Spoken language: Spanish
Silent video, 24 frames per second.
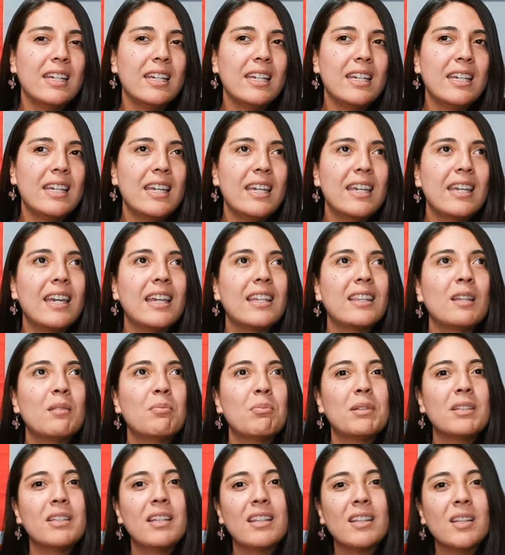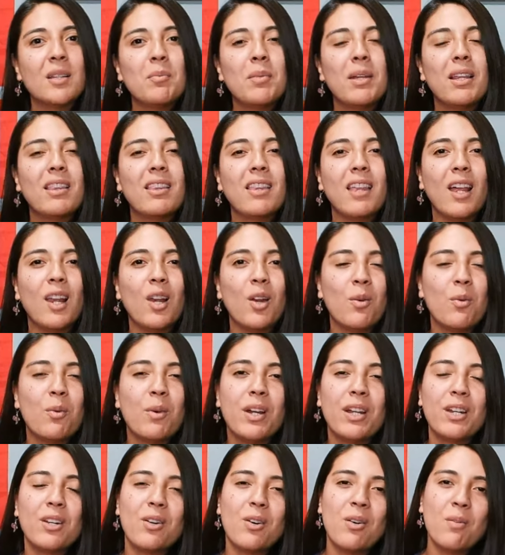y que independientemente de lo
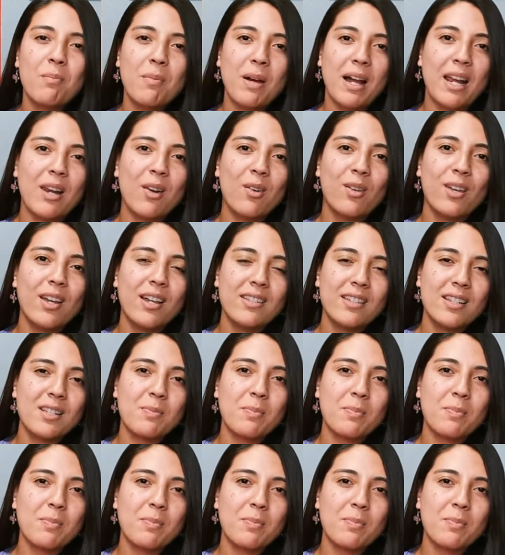bueno o malo que hayas